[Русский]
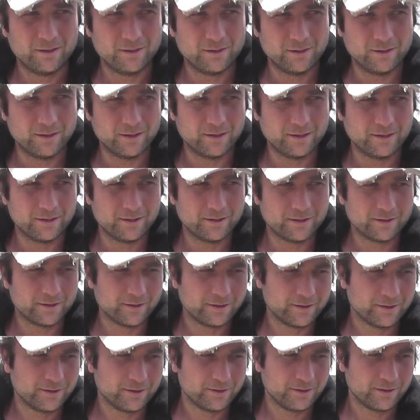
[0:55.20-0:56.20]

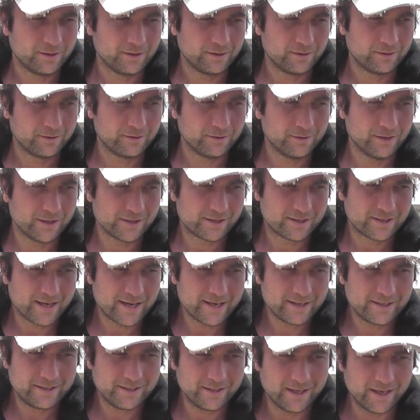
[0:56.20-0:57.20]
А, на
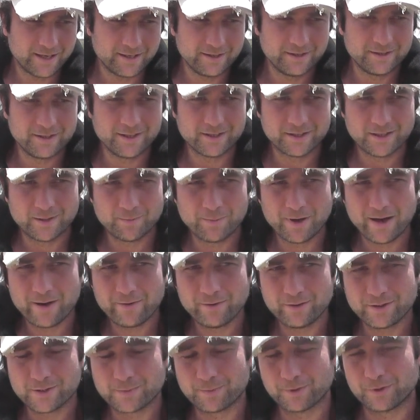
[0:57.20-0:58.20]
сайте они не
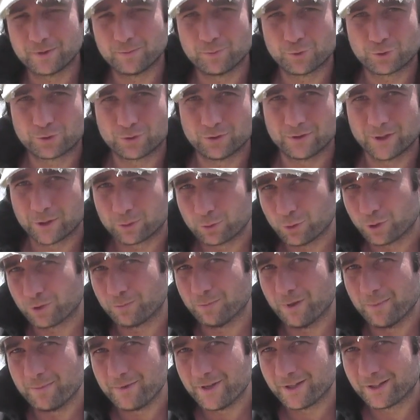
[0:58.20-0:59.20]
добавились, потому что на
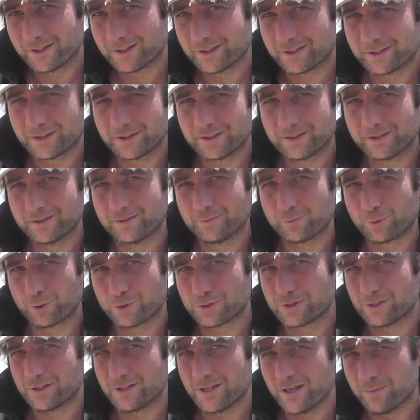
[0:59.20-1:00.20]
тот момент
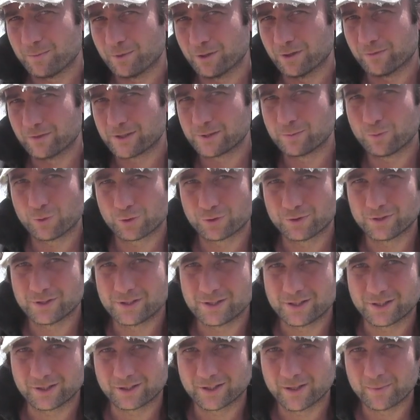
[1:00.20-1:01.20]
просто не было
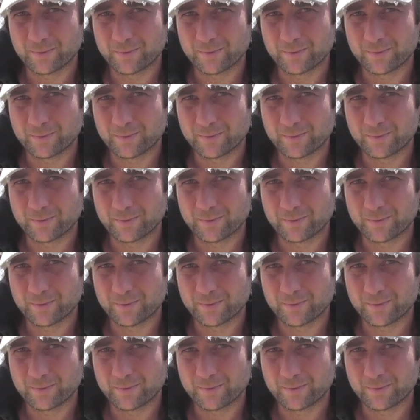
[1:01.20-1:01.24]
возможности их